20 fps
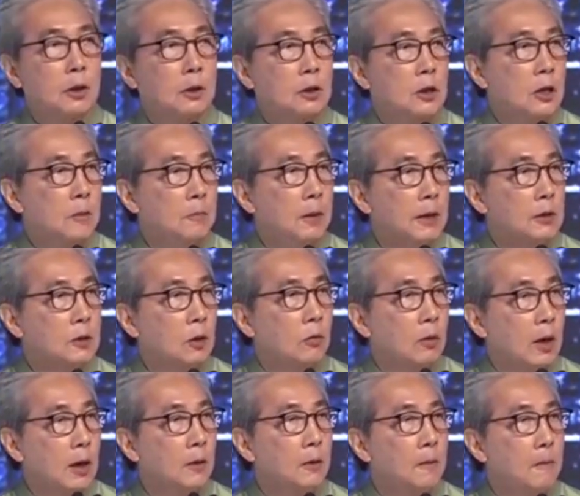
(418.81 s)
GMS ของ
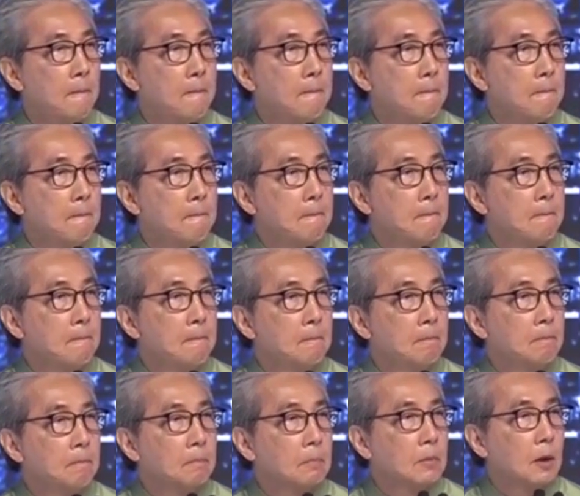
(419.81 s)
เรา
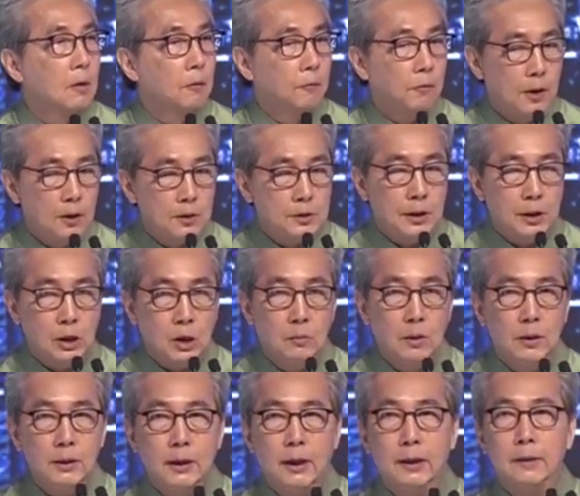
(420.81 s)
ฝรั่งเศสก็เห
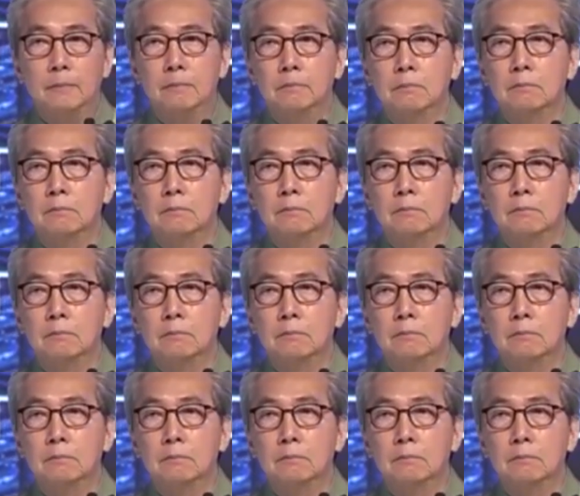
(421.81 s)
มือนกัน